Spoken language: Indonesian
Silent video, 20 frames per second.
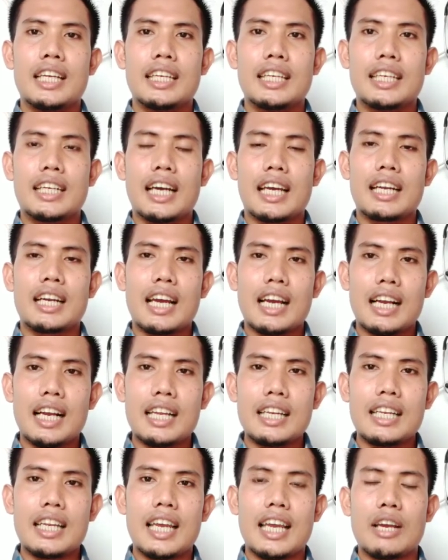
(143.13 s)

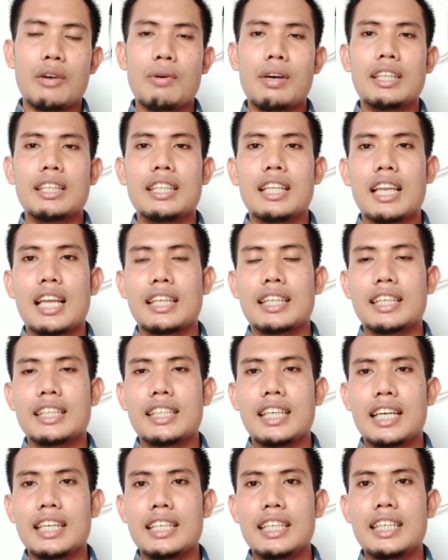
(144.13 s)
dikarenakan hewan telah
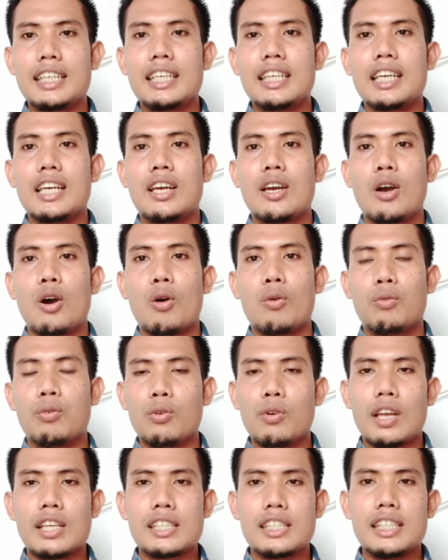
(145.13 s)
terjadi
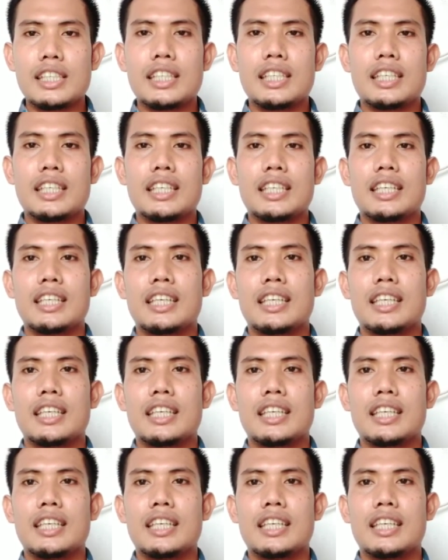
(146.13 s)
ovulasi